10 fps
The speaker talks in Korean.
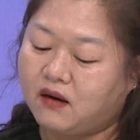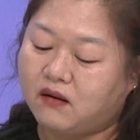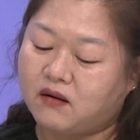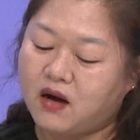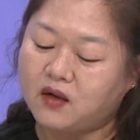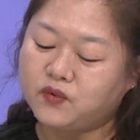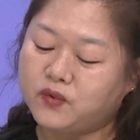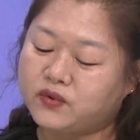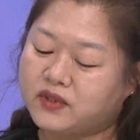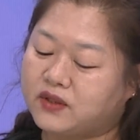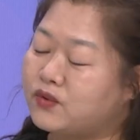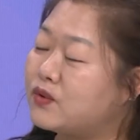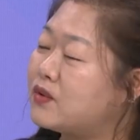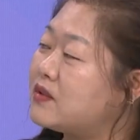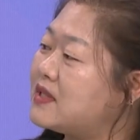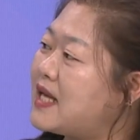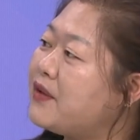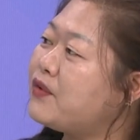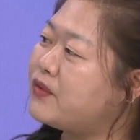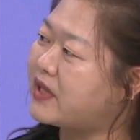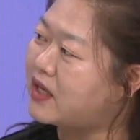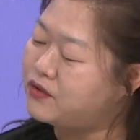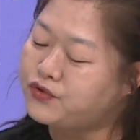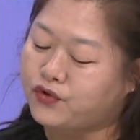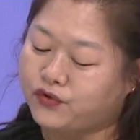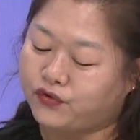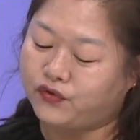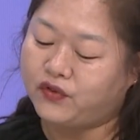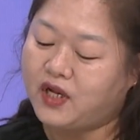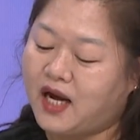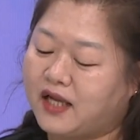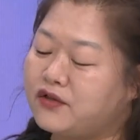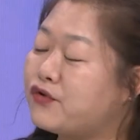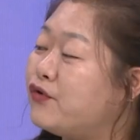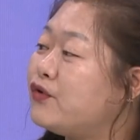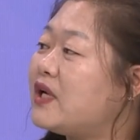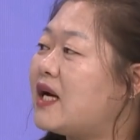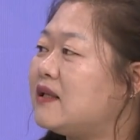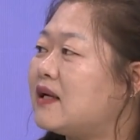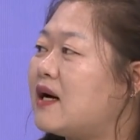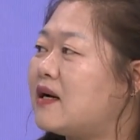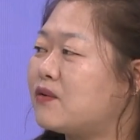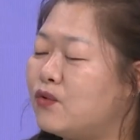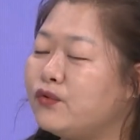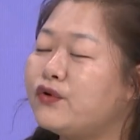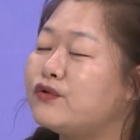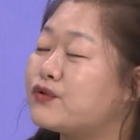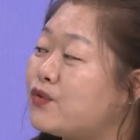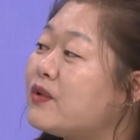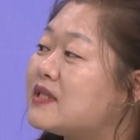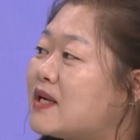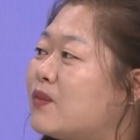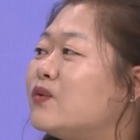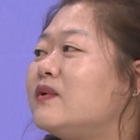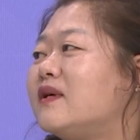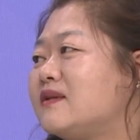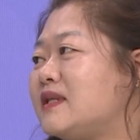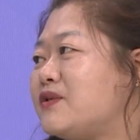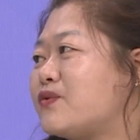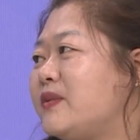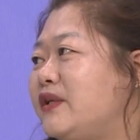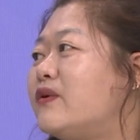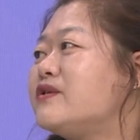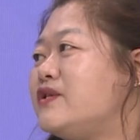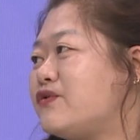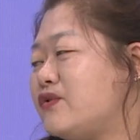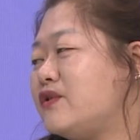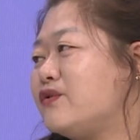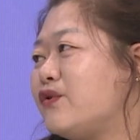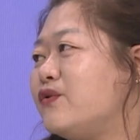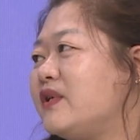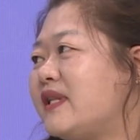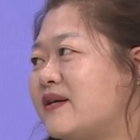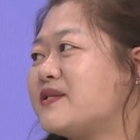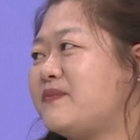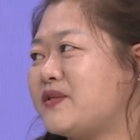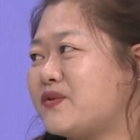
어, 학부모들이 또 사교육에 의존하는 교육이 아니라 공교육 속에서 모든 것들이 좀 이루어질 수 있는 교육이 되었으면